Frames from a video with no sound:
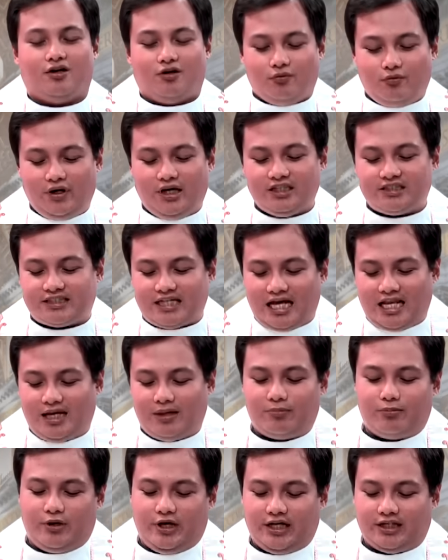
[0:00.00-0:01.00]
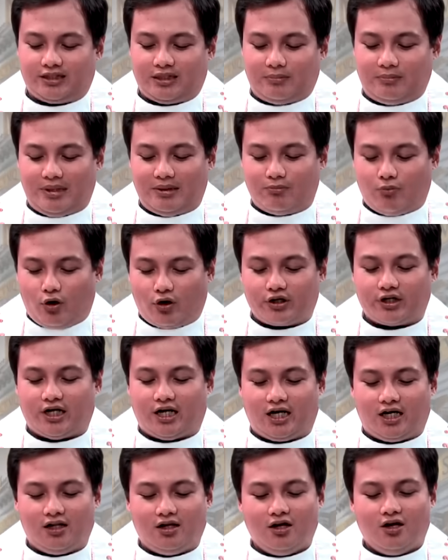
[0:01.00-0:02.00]
We celebrate the
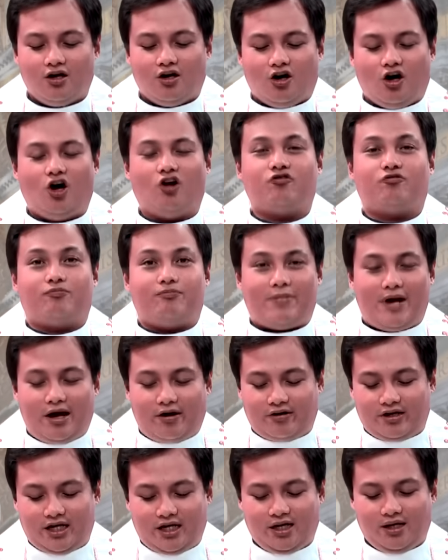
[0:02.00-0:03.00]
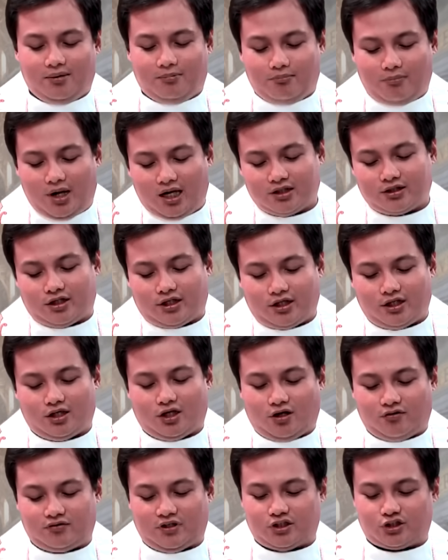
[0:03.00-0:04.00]
memorial of Mary, Mother
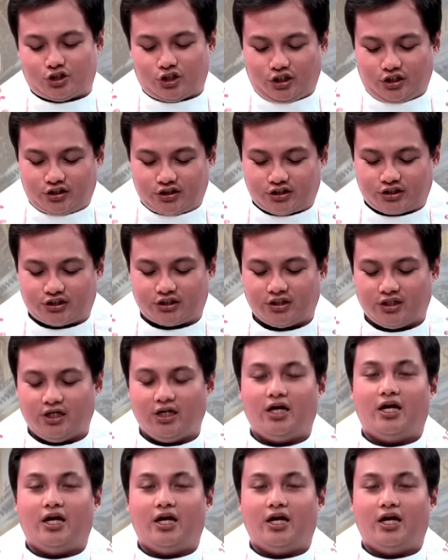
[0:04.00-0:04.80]
of the Church.